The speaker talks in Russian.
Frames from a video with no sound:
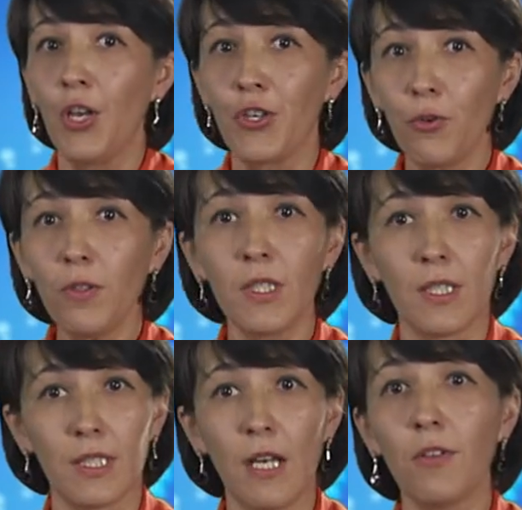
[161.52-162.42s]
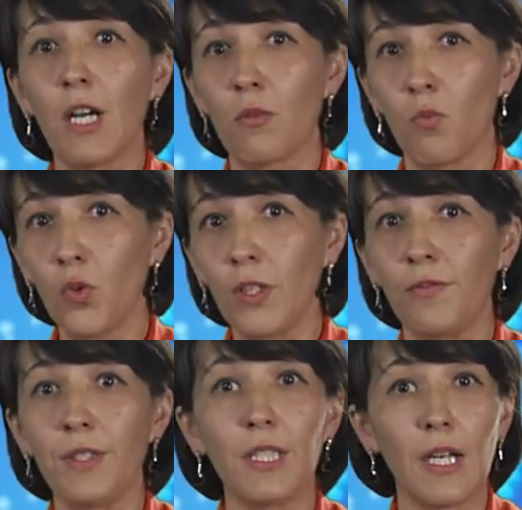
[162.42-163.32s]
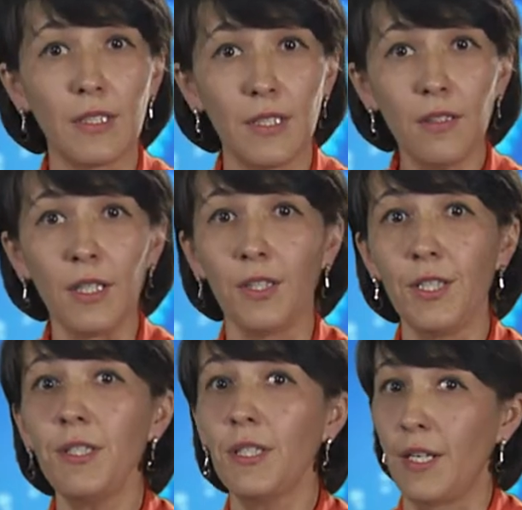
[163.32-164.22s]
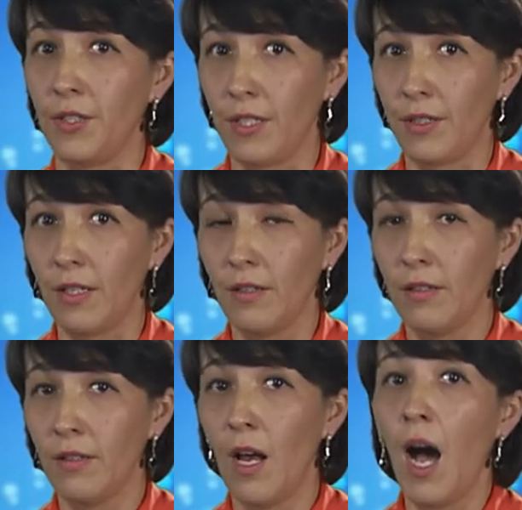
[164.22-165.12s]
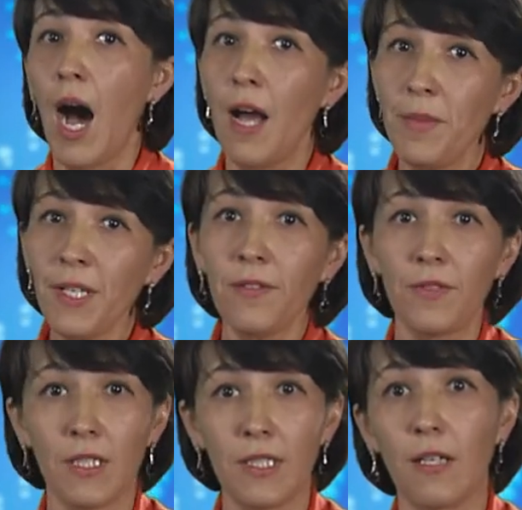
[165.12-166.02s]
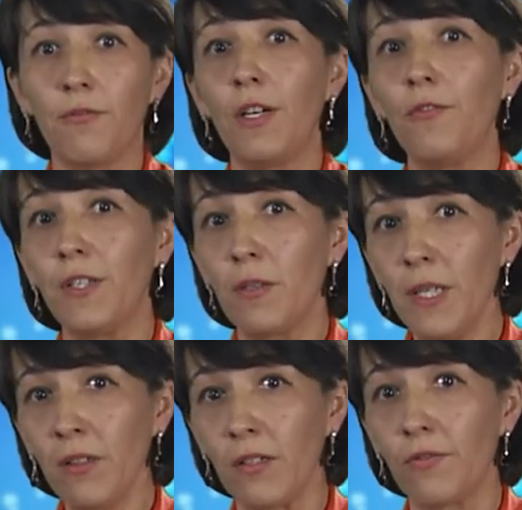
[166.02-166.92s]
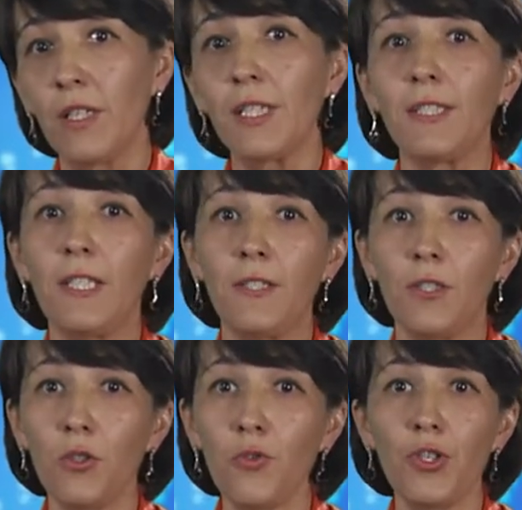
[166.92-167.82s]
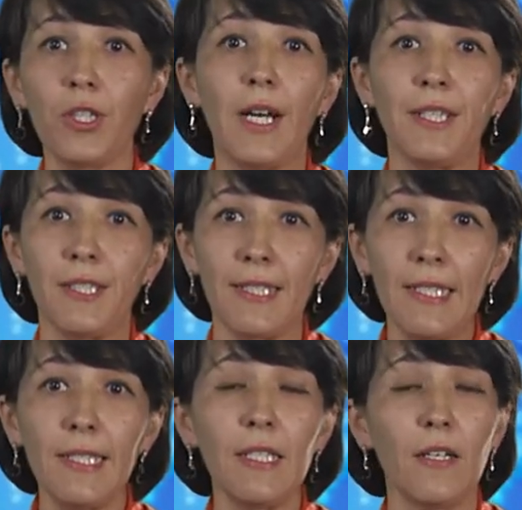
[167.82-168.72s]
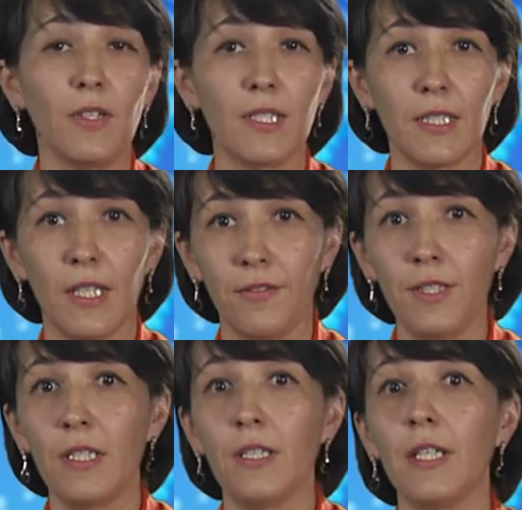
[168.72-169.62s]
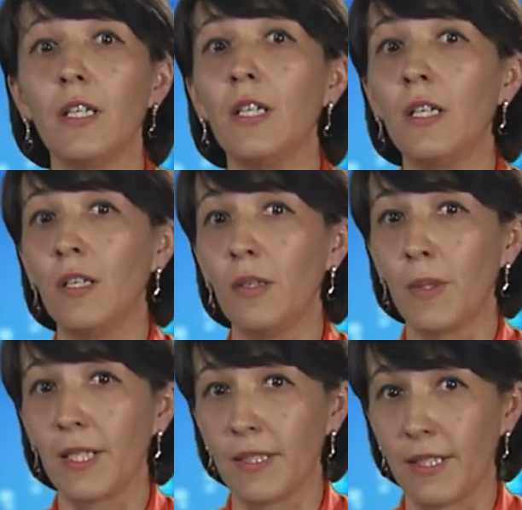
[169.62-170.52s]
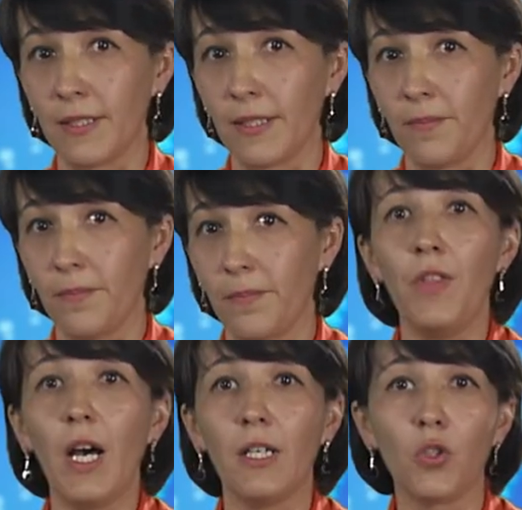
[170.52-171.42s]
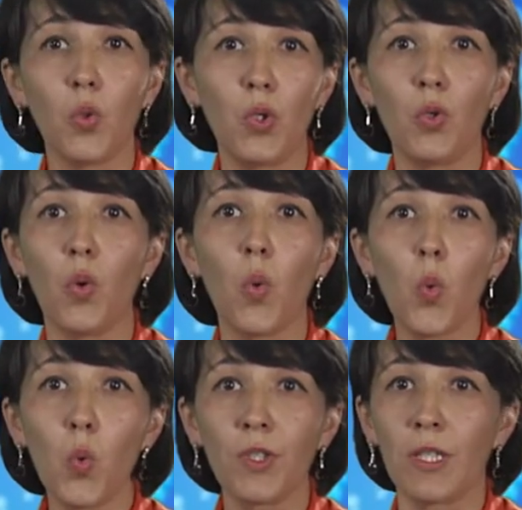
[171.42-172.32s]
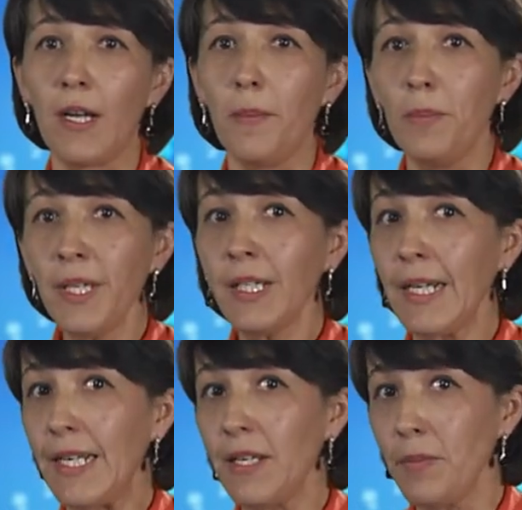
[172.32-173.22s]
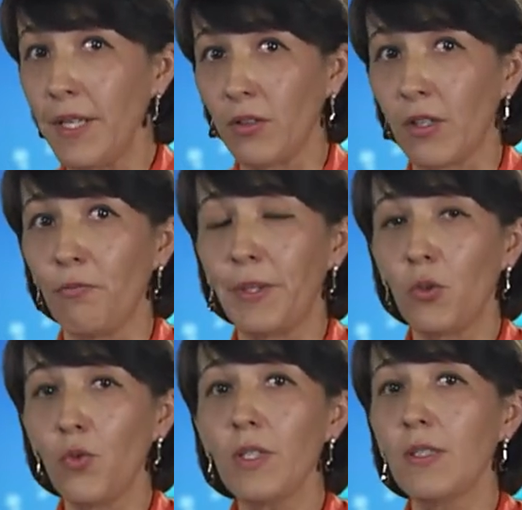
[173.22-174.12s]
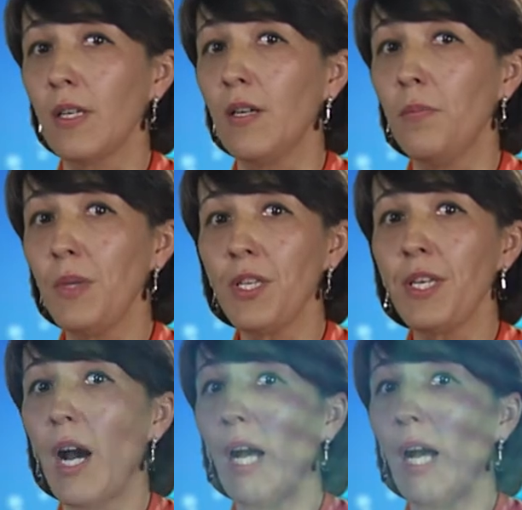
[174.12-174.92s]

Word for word: йод в состав гормонов тироксина и тиранина, а медь в состав ферментов, катализирующих окислительно-восстановительные процессы. На долю ультрамикроэлементов приходится менее